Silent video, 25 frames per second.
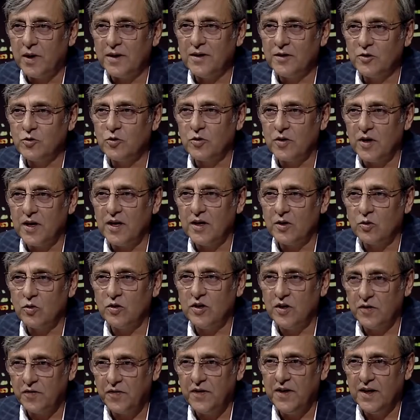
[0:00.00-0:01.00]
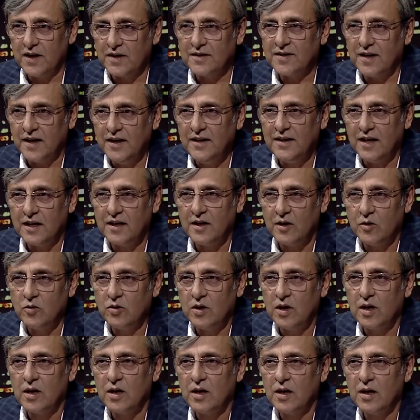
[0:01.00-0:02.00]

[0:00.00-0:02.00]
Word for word: बन चुके हैं तो ये फेयर सही था ना उनका